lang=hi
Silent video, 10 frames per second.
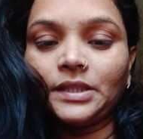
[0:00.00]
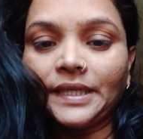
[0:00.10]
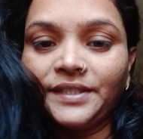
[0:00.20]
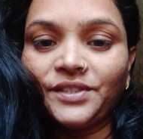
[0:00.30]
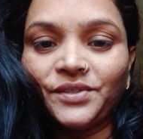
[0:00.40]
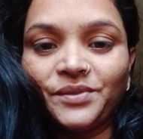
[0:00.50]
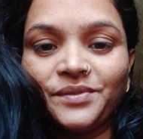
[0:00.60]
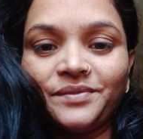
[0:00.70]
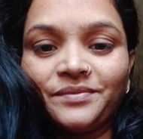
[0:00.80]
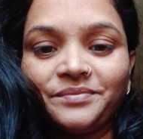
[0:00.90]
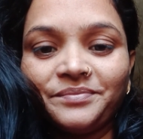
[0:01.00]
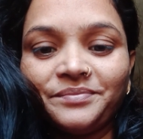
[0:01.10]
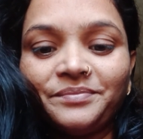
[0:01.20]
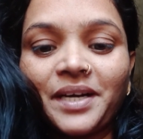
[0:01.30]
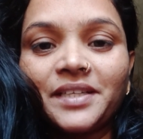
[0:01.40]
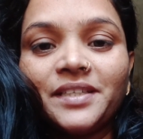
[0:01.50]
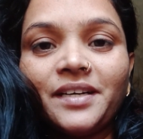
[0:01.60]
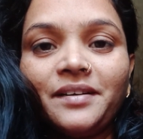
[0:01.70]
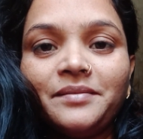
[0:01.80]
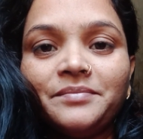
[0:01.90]
थैंक यू बाकी
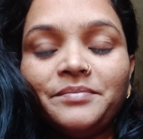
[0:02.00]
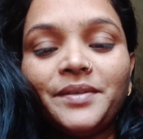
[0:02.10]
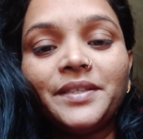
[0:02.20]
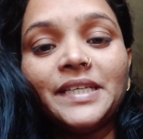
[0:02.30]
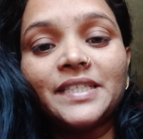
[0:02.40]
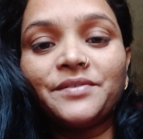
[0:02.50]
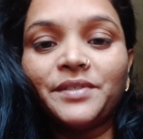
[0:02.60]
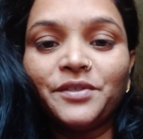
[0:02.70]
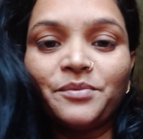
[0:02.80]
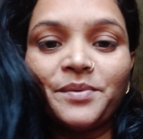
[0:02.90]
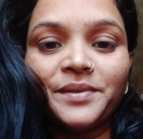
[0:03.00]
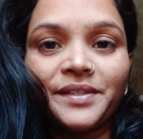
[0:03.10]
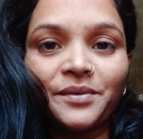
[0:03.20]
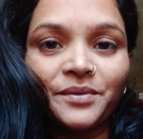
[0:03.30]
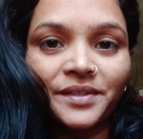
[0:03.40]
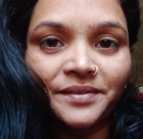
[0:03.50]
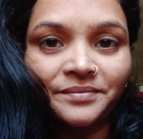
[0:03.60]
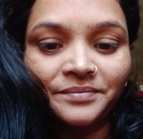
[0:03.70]
का मैं नेक्स्ट वीडियो में बताऊँगी